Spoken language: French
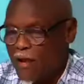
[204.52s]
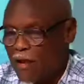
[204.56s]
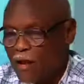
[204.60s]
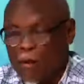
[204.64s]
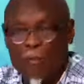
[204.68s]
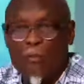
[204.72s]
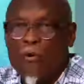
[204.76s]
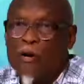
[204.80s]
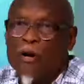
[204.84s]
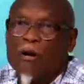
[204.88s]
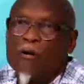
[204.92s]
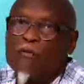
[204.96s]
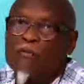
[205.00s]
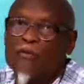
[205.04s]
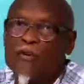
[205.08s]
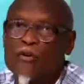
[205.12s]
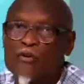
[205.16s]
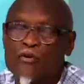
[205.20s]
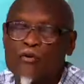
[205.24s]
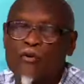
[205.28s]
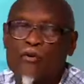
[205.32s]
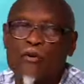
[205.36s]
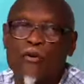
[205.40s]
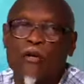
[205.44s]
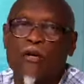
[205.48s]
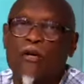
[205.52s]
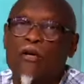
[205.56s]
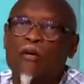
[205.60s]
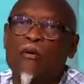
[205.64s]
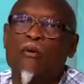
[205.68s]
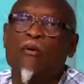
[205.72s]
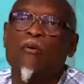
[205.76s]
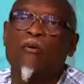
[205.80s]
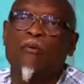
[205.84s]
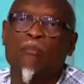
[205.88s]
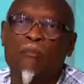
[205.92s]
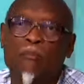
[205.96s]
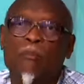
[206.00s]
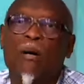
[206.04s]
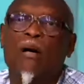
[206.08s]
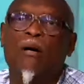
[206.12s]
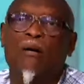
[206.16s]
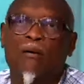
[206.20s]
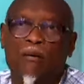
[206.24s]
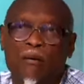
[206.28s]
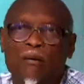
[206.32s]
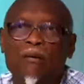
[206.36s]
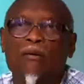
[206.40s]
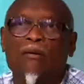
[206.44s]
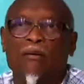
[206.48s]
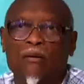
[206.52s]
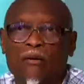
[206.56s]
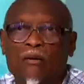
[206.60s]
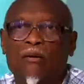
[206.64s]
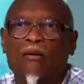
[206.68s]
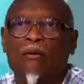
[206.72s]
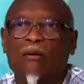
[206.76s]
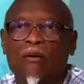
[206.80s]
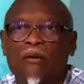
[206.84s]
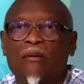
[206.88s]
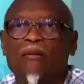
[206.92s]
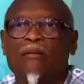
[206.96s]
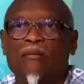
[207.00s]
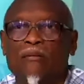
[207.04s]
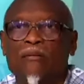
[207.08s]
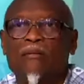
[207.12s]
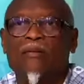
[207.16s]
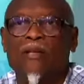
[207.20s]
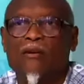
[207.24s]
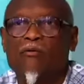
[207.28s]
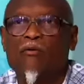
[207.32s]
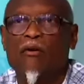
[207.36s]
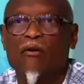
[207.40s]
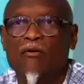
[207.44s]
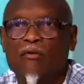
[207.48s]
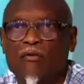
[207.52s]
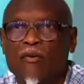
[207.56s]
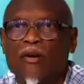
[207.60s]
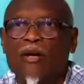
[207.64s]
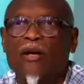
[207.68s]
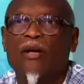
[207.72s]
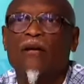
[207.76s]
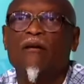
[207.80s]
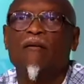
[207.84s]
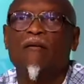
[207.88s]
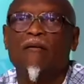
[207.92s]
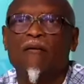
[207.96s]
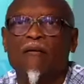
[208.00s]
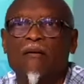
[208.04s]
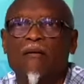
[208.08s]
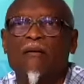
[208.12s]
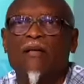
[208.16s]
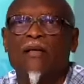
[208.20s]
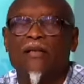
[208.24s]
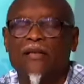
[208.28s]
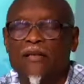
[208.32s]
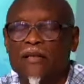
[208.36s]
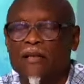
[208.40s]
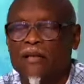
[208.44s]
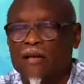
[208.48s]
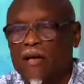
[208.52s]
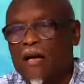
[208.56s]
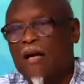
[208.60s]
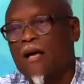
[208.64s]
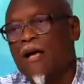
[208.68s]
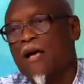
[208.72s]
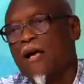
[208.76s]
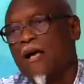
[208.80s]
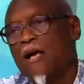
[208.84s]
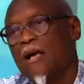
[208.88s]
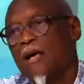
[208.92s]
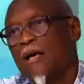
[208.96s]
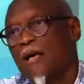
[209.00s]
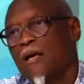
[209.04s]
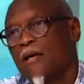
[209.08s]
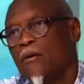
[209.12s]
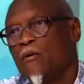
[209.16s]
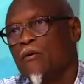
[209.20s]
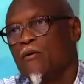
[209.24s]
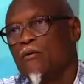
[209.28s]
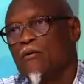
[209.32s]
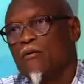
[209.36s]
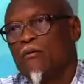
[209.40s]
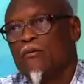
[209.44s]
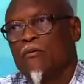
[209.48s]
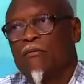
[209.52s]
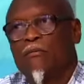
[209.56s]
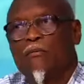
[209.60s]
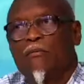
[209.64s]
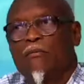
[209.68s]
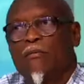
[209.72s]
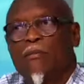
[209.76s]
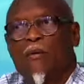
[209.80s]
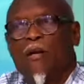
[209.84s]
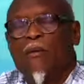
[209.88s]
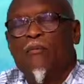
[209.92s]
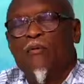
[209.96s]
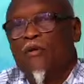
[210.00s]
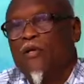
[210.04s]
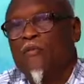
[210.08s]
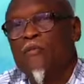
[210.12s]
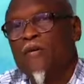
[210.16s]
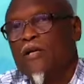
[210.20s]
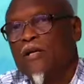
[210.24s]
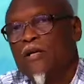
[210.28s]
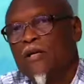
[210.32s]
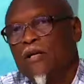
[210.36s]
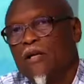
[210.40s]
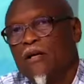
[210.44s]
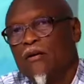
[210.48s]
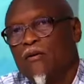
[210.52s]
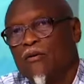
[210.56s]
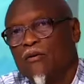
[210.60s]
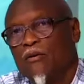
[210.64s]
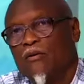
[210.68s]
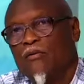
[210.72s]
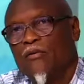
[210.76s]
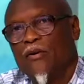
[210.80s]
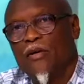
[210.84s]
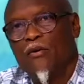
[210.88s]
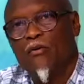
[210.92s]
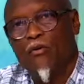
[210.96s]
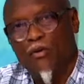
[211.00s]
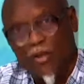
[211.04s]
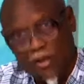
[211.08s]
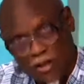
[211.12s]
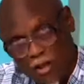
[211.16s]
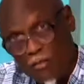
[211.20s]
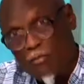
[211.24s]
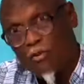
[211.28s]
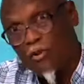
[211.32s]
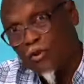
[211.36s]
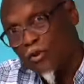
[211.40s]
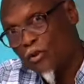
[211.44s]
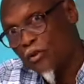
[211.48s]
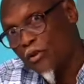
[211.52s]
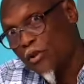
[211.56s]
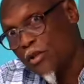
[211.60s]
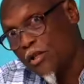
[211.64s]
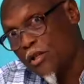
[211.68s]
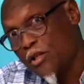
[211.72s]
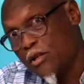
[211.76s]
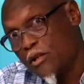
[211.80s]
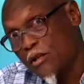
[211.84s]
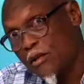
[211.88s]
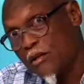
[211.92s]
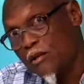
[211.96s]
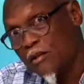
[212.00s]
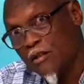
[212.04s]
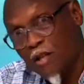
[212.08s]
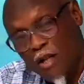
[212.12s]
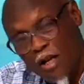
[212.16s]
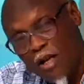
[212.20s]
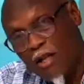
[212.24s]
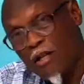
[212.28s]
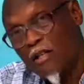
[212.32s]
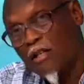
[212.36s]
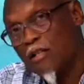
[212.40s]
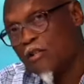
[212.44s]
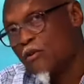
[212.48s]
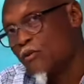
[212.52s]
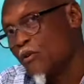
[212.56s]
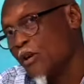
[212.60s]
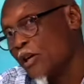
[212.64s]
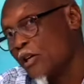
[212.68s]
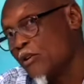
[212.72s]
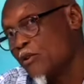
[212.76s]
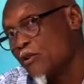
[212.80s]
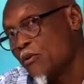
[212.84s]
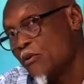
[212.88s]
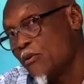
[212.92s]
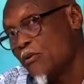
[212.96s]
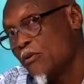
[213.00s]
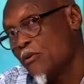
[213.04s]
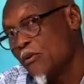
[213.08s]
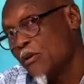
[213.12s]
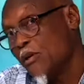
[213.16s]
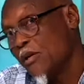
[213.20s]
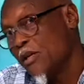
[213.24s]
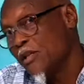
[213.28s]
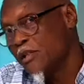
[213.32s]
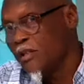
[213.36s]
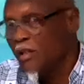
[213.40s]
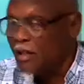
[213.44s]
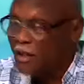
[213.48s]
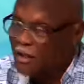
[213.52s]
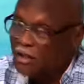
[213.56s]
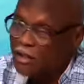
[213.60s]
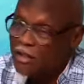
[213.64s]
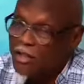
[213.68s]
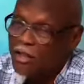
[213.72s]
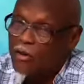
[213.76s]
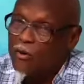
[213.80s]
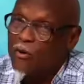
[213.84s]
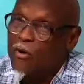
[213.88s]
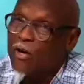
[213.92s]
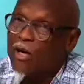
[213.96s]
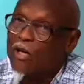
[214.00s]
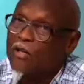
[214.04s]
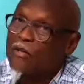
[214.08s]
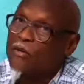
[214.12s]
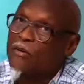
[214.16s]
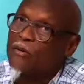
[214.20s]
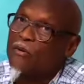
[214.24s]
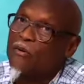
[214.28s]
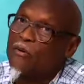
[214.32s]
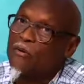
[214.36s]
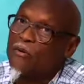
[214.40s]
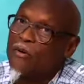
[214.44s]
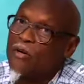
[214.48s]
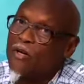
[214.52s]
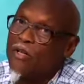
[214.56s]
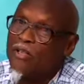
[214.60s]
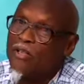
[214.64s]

Et puis il y a enfin ceux qui ont, par leur savoir-faire, euh, etc., qui ont la possibilité de faire de très bonnes choses dans la restauration, dans les décorations,